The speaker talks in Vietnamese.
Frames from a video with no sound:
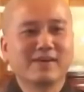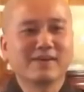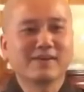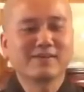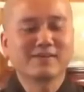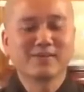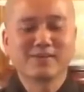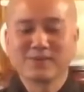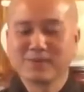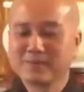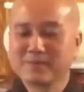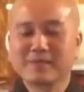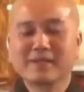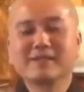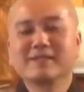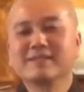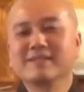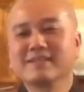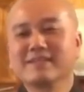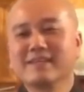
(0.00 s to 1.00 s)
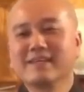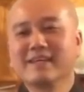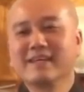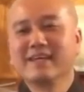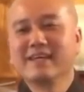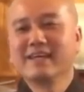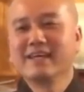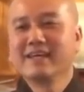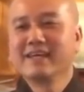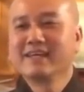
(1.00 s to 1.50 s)
thôi, rồi tụng kinh.
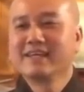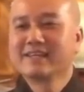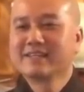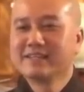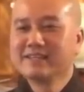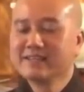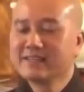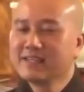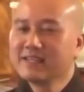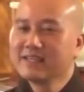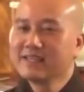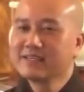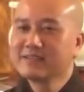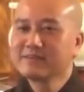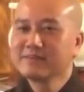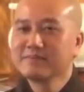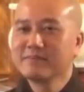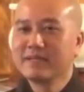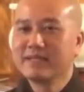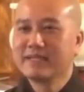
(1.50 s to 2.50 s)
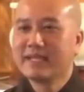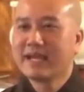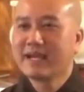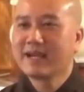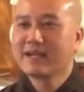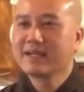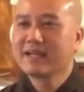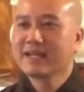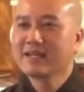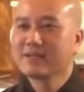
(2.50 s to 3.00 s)
Chư thiên mình
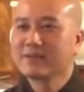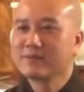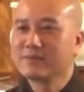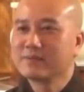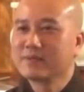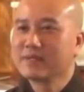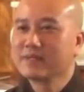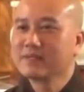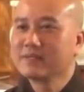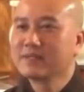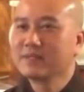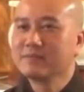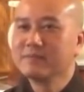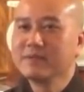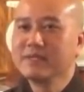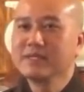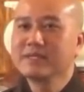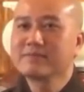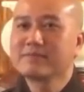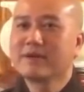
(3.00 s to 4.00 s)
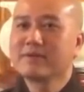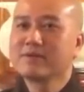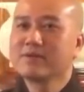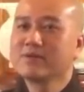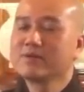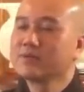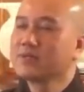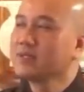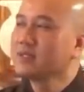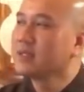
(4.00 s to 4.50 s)
đang ở đây tụng kinh thì biết bao
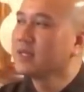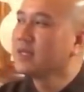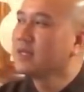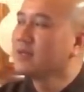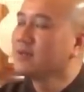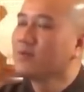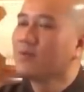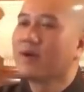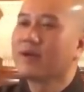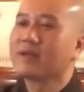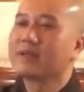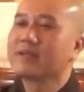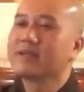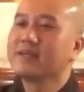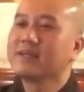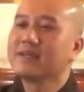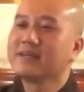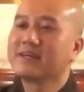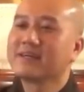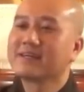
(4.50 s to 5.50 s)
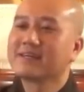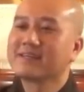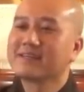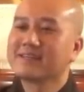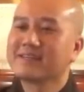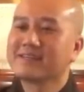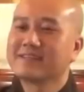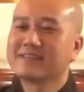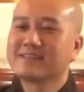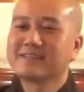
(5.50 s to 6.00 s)
nhiêu chư thiên ngoài kia
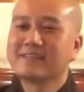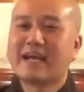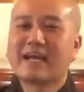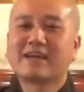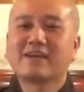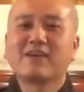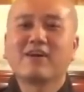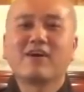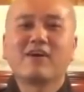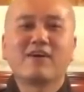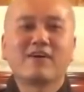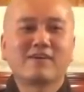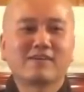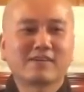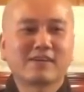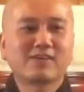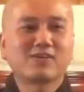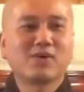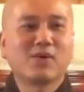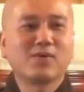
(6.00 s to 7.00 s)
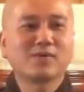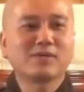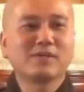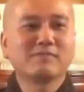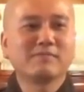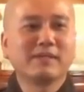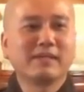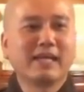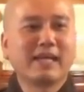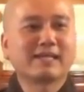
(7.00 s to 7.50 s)
đang lo cái chỗ
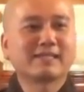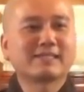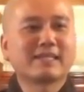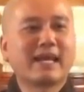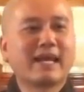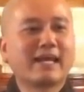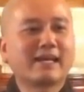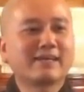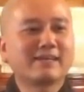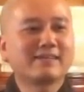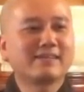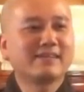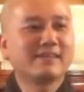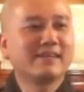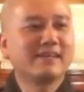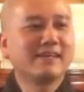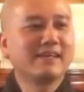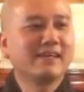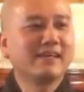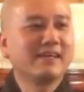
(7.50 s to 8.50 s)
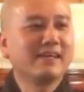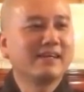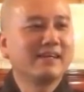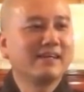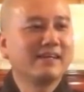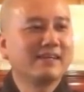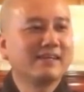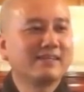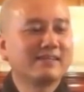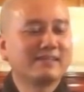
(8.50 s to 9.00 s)
cho mình ăn sáng.
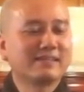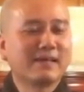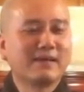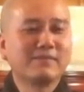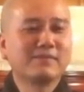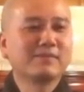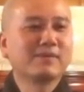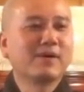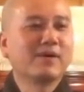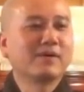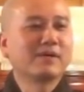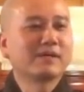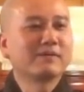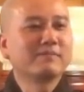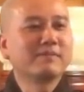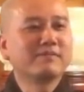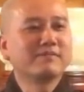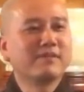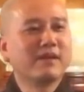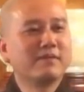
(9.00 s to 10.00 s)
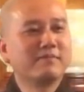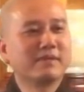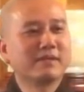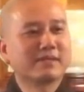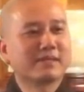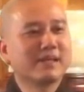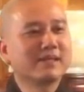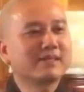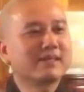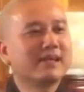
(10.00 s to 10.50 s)
Xong rồi cái mình về
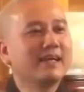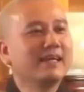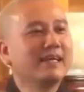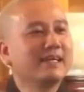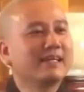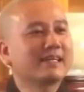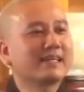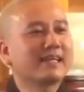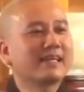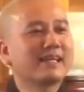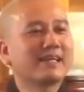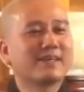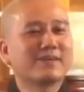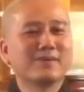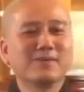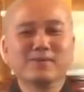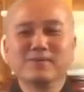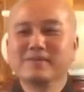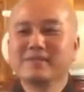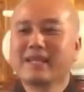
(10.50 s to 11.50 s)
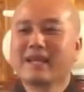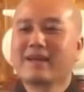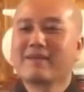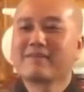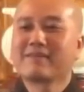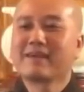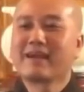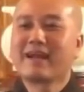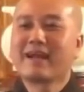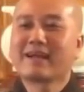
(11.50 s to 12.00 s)
mình cất y, cái là rủ
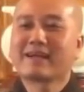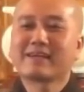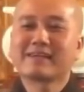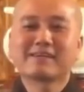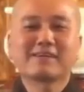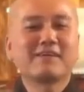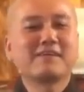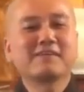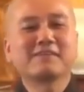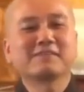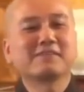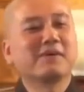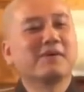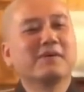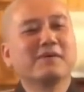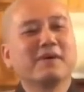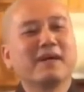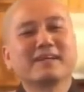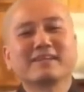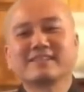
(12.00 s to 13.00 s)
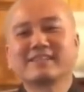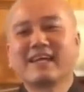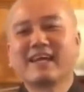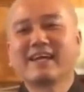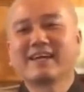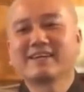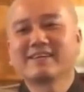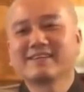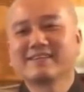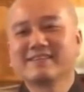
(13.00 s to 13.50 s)
nhau ra cái có một tô ăn
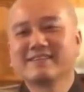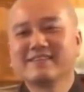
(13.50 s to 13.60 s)
sáng.